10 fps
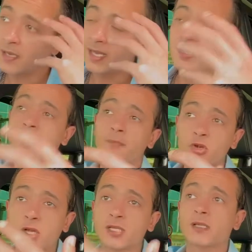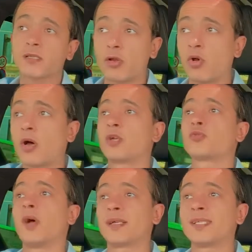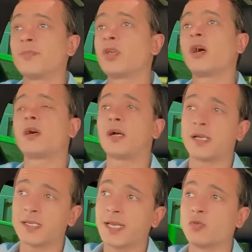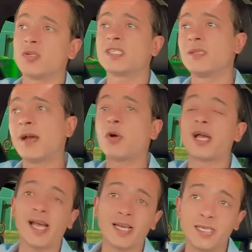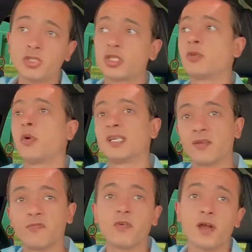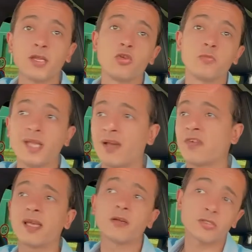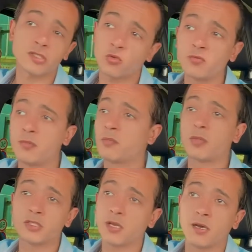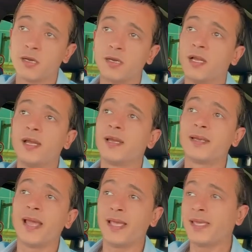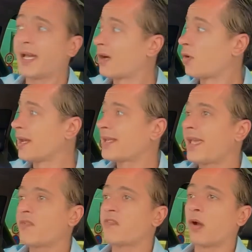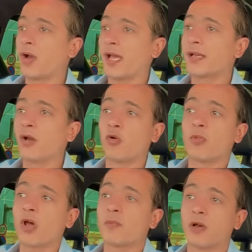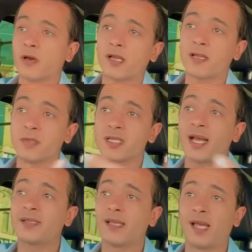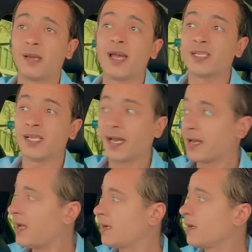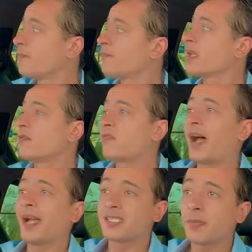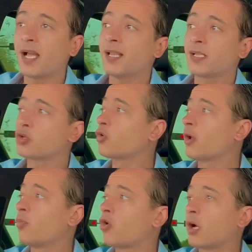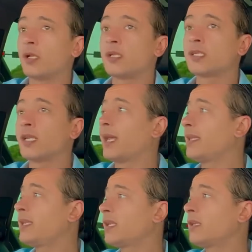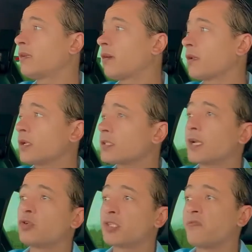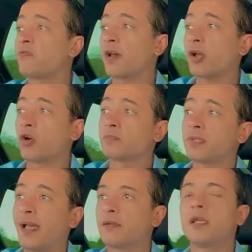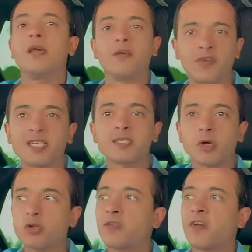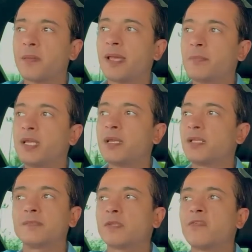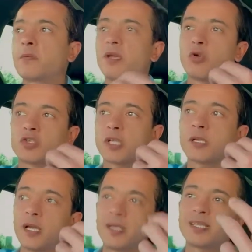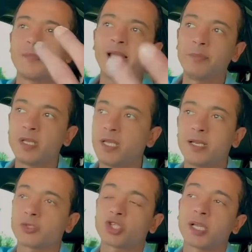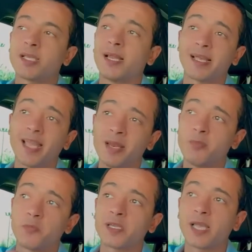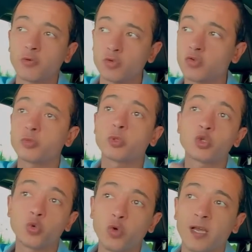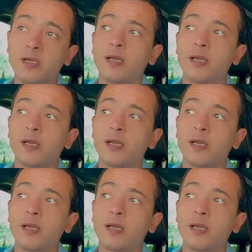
هي برضو عندها تطلعات واجنبي اه هيتجوزني بقى وهيعيشني وهيسفرني وبتاع فهي قد تكون من منطقه نائيه او ارياف او حاجه عمرها ما خرجت من تحت عباءه اهلها فعايزه بقى الزوج المخلص اللي هيجي يخلصها ويسفرها وبتاع فلازم برضو تفهم هي منين لازم تفهم هي وسطها الاجتماعي منين عشان كده الاجانب ما بيتجوزوش بسهوله